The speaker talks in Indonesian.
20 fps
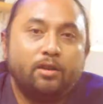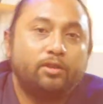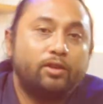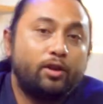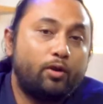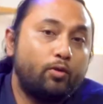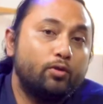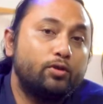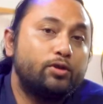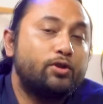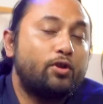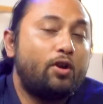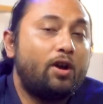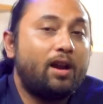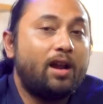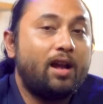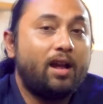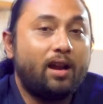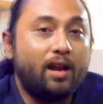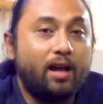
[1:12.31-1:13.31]
Terus
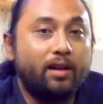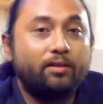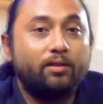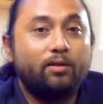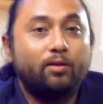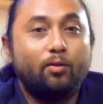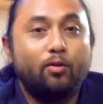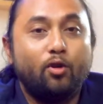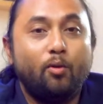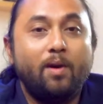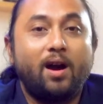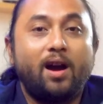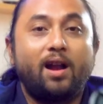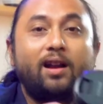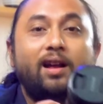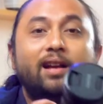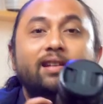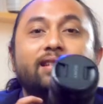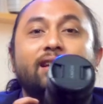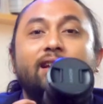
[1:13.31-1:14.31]
soal alat, gue
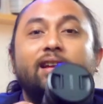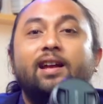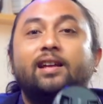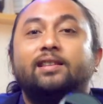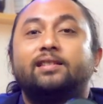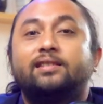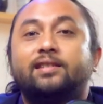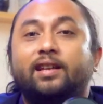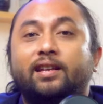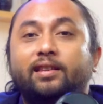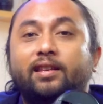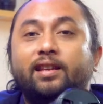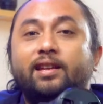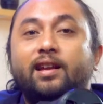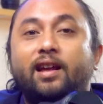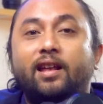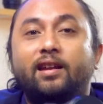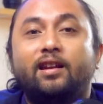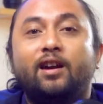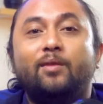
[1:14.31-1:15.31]
bakal kasih lihat
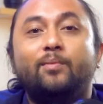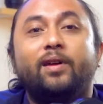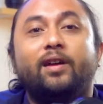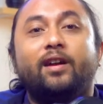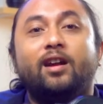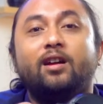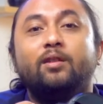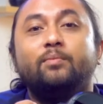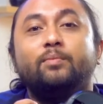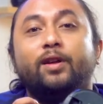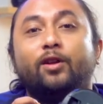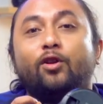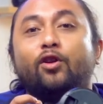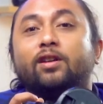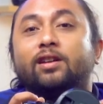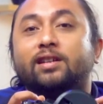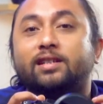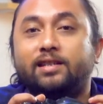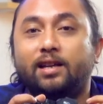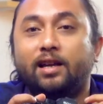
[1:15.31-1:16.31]
settingan kamera
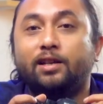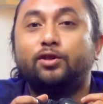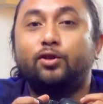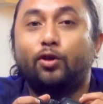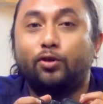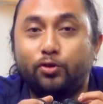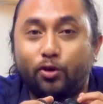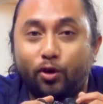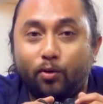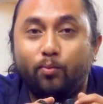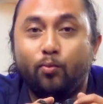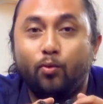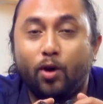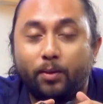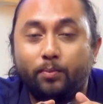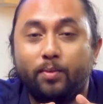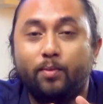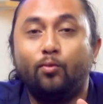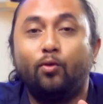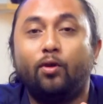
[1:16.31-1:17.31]
mirrorless yang cocok
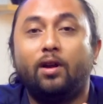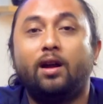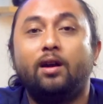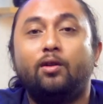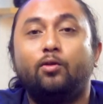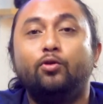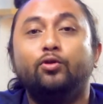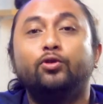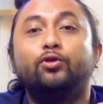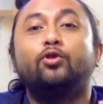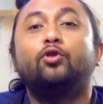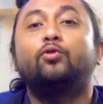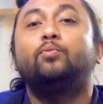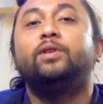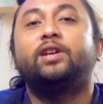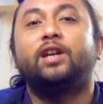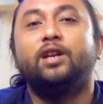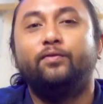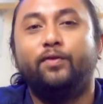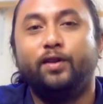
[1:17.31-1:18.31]
buat pemula untuk
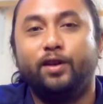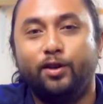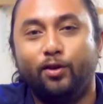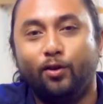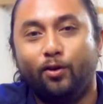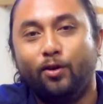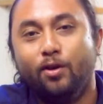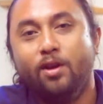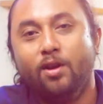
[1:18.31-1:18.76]
bikin video.